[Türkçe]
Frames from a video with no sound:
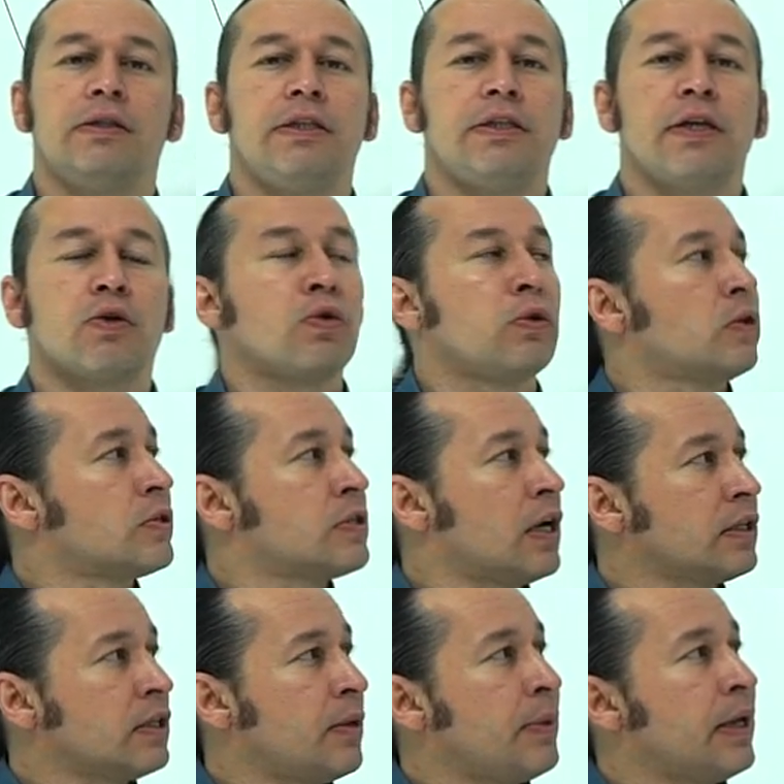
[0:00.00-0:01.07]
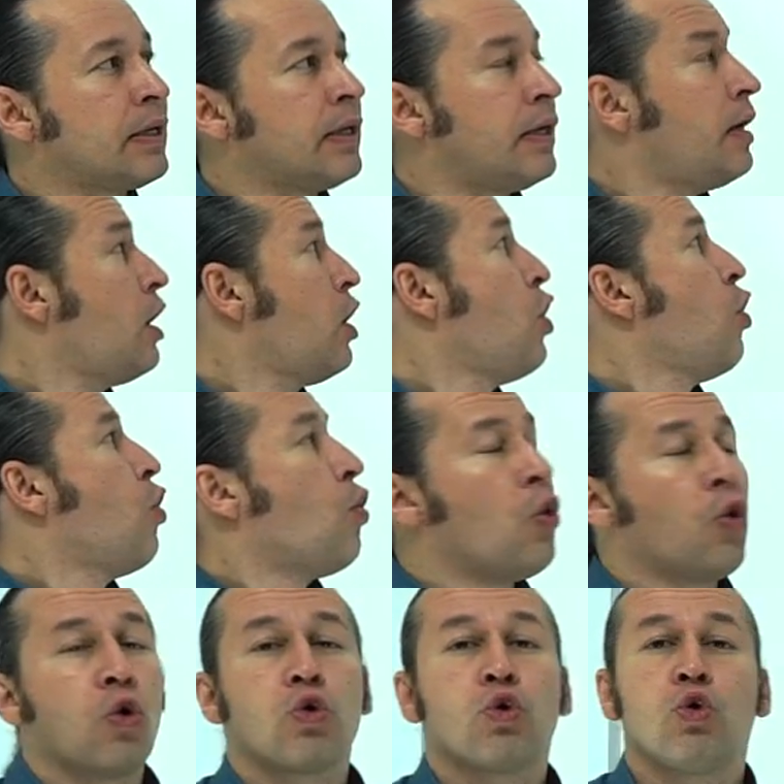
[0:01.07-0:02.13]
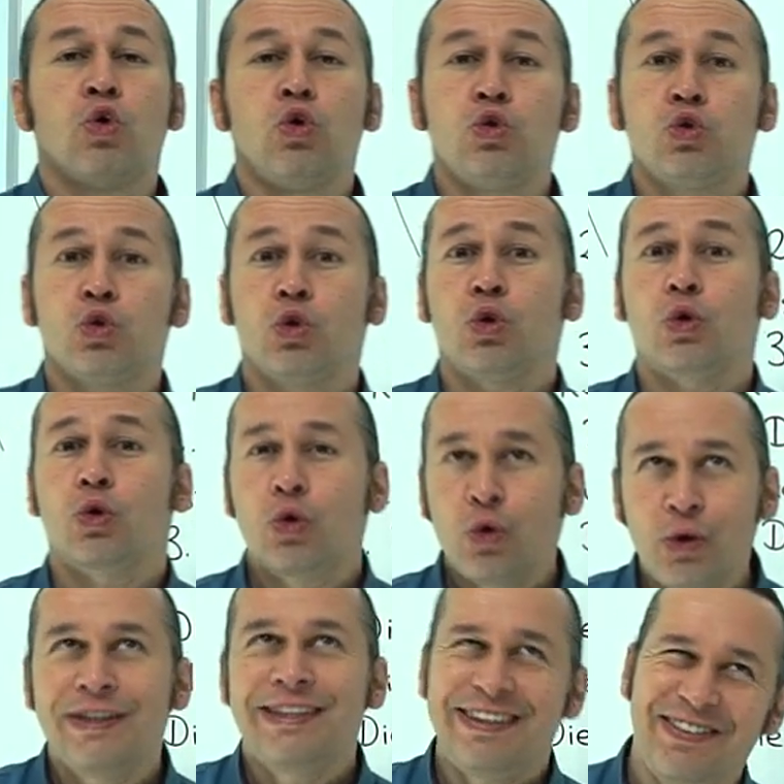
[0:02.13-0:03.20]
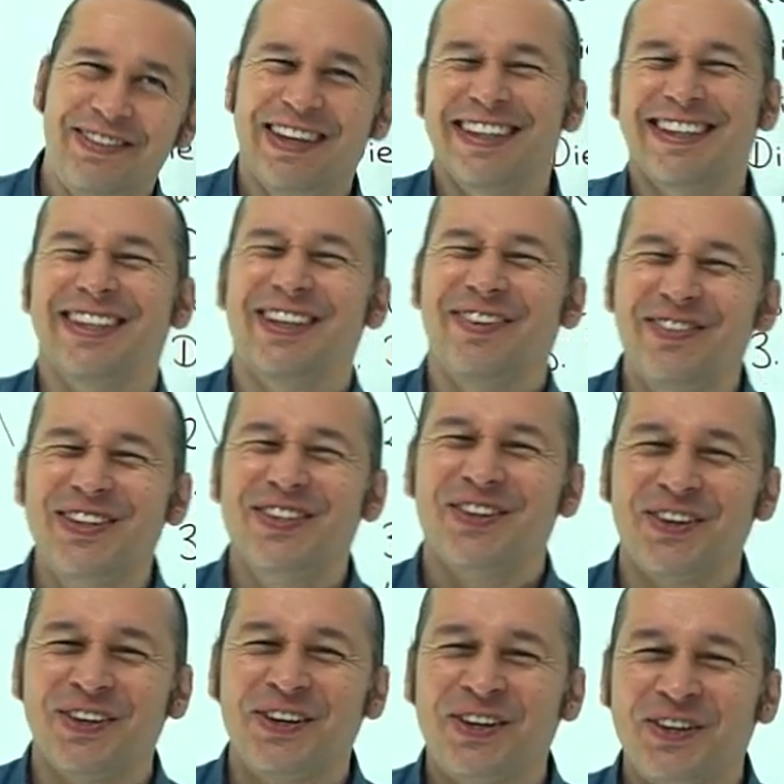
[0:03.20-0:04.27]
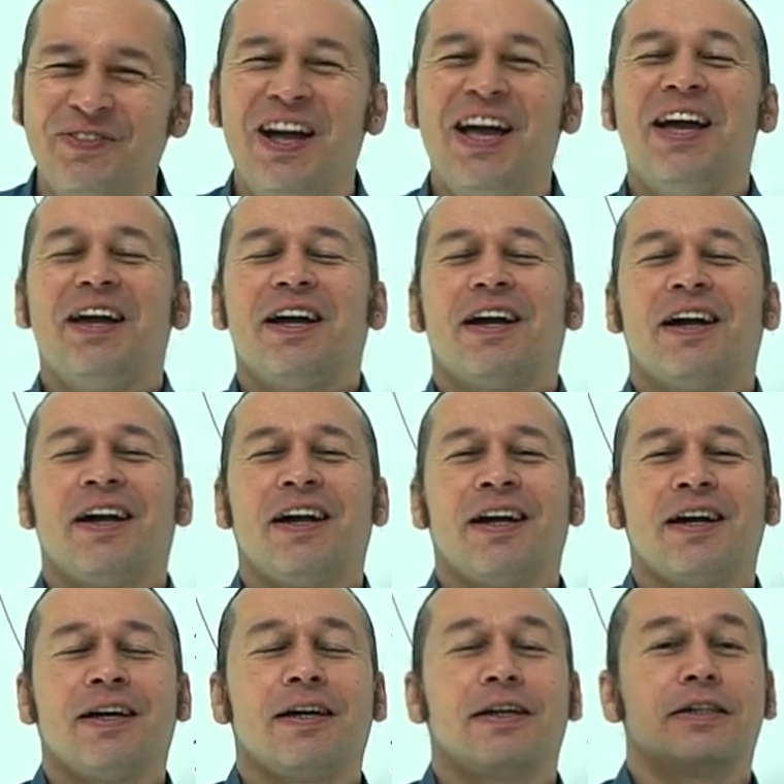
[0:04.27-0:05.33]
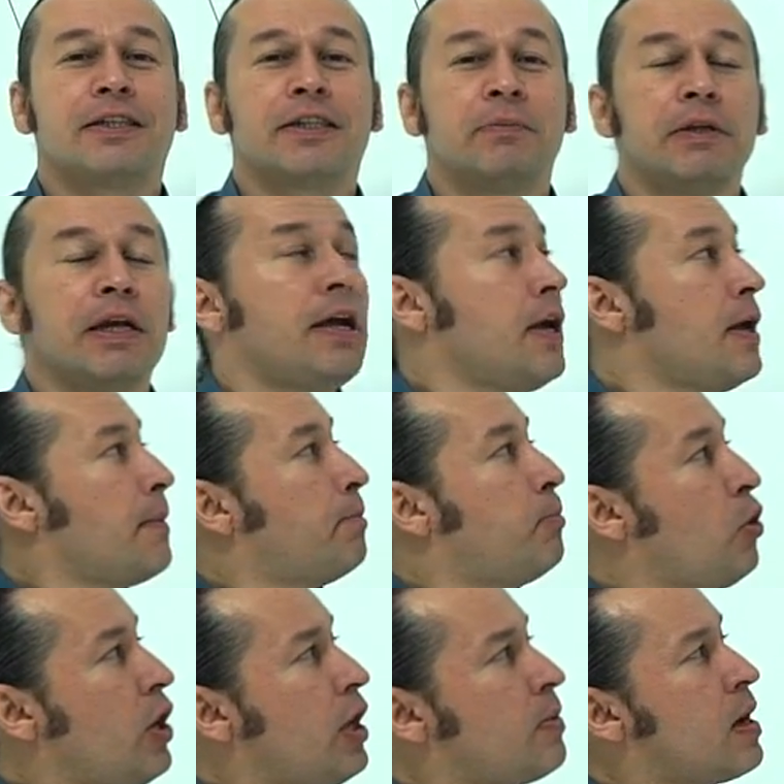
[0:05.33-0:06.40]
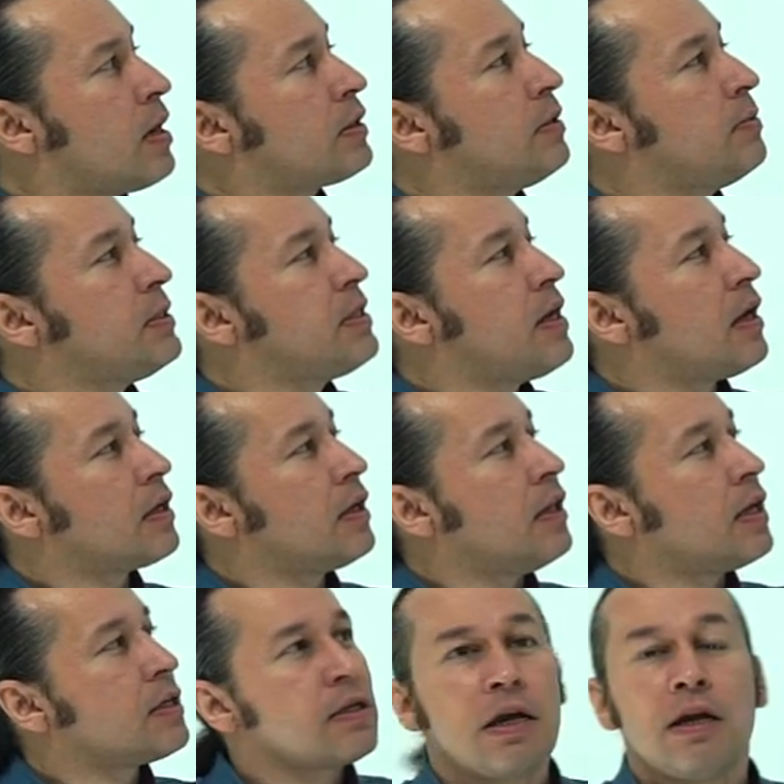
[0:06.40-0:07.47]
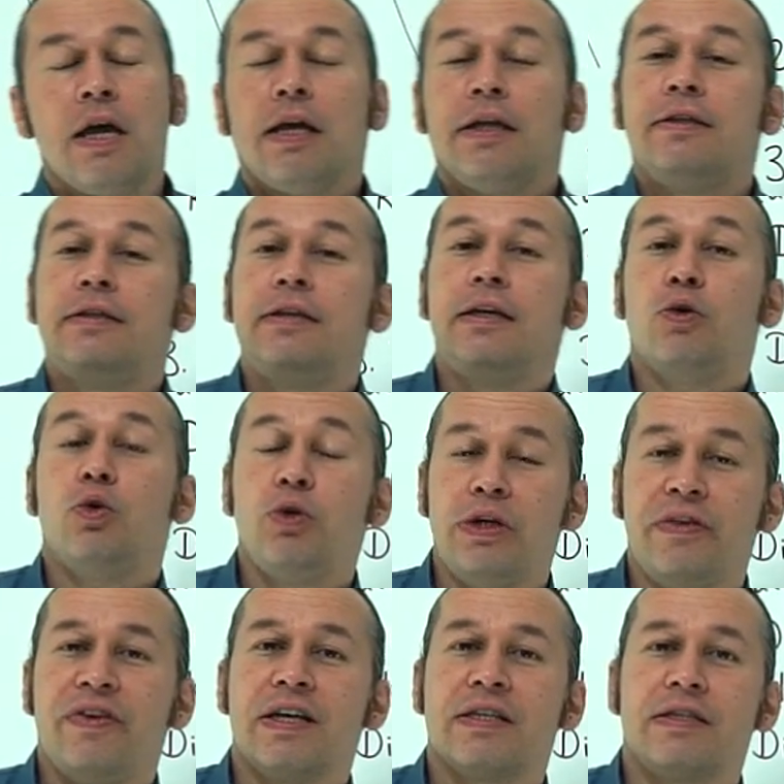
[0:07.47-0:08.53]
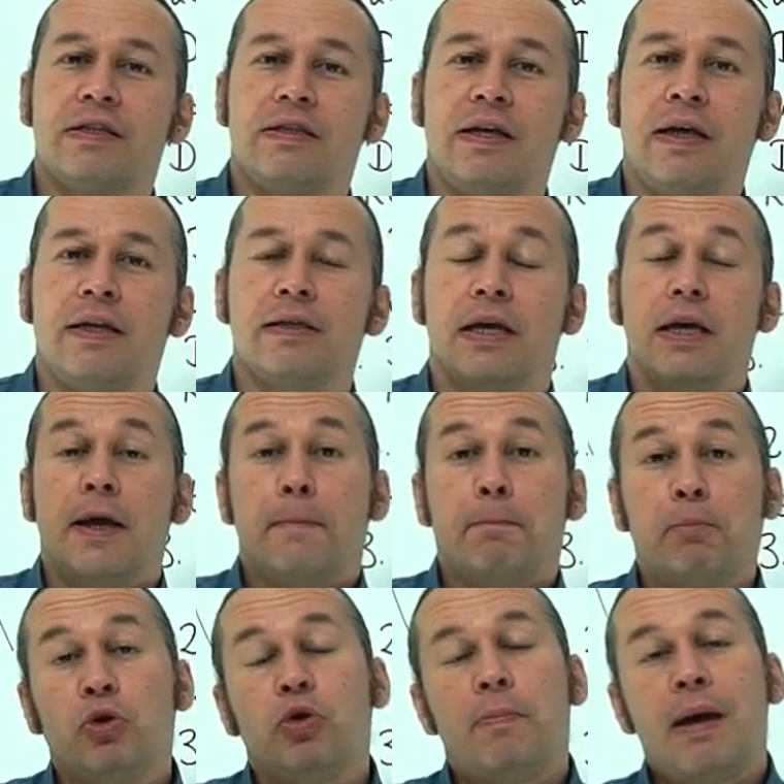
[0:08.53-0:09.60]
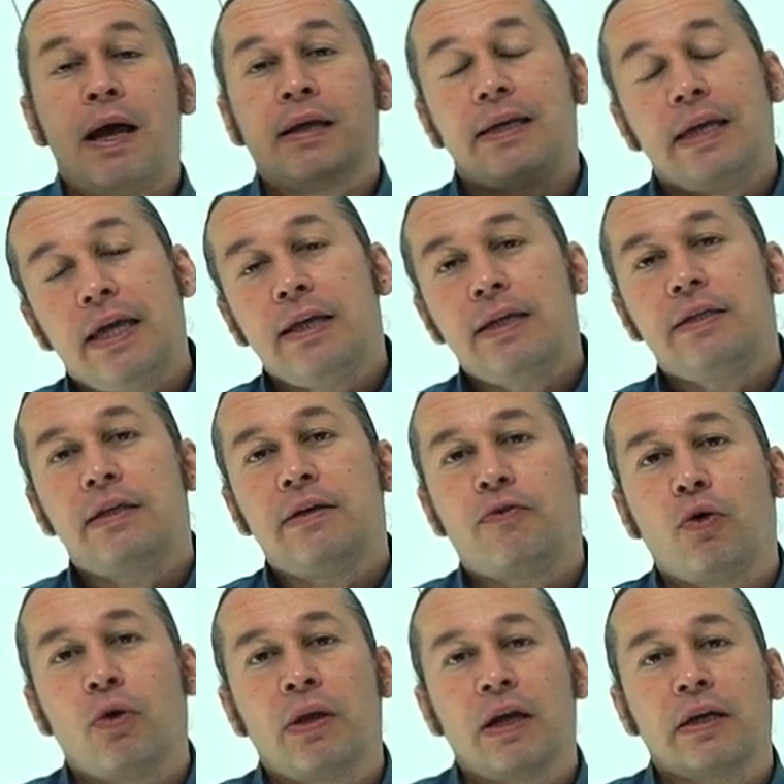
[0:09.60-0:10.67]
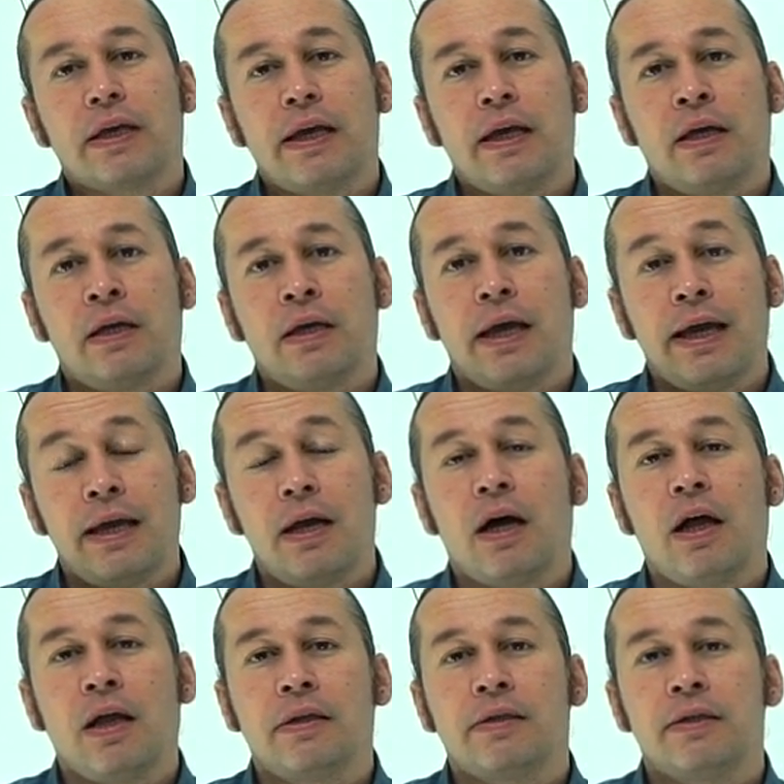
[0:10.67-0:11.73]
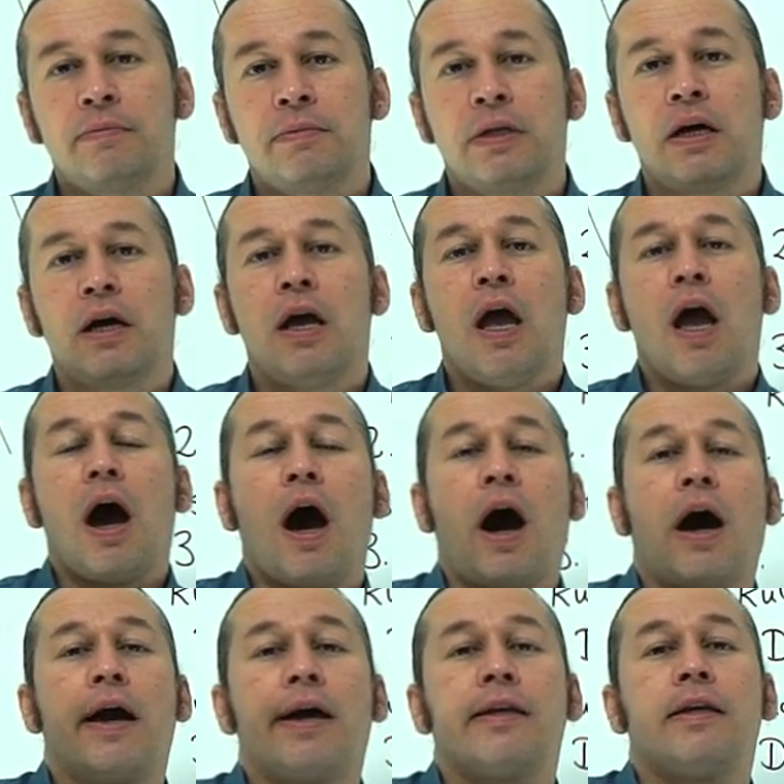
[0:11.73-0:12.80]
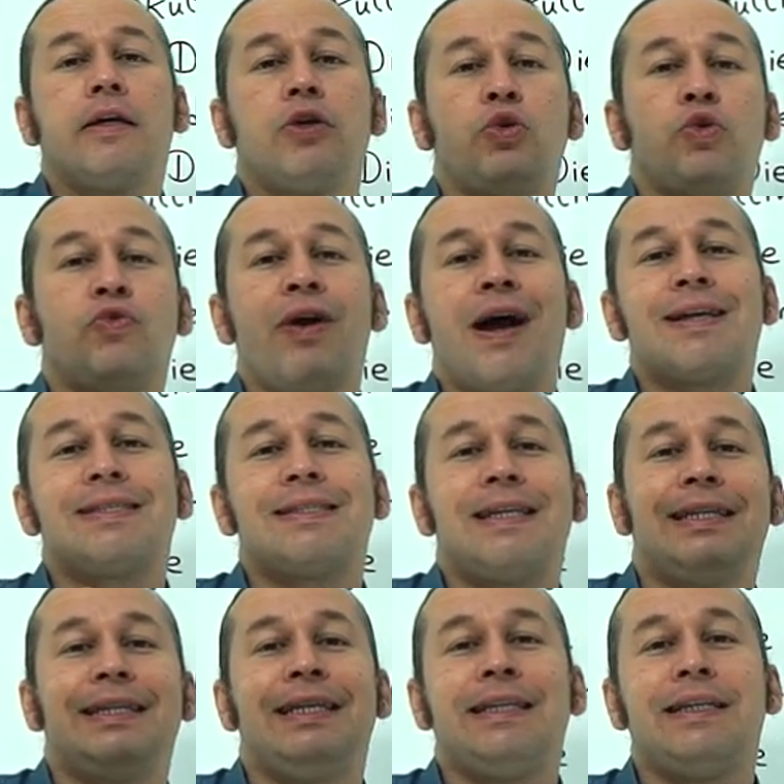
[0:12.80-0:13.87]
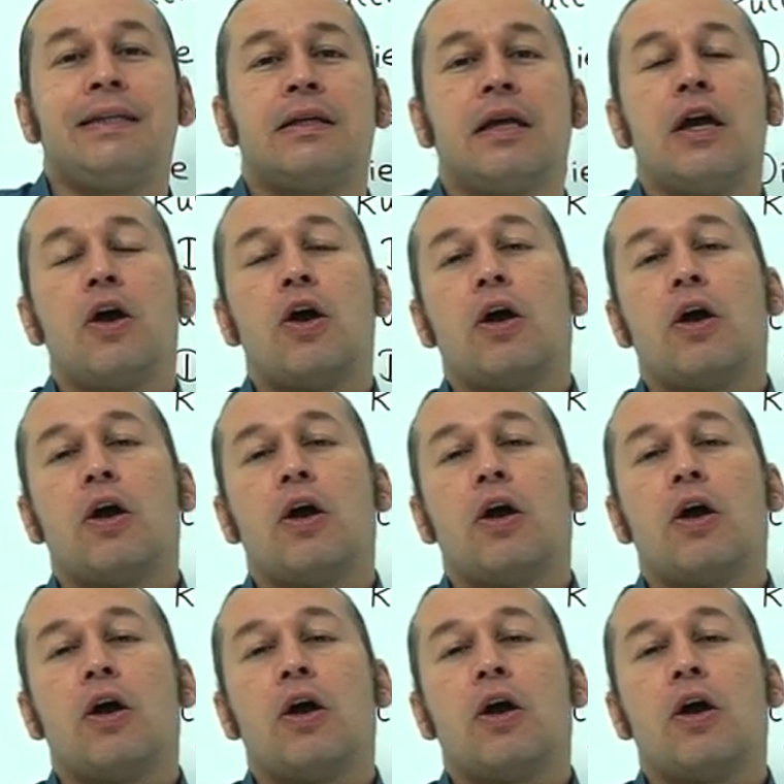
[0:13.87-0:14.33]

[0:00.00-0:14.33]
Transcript: diyecek olursak demek ki hochkultiviert demiş oluyorum. E, şimdi buraya baktığımızda arkadaşlar die Universität bunu ben genitif olarak e, ele aldığımda aynı üniversitenin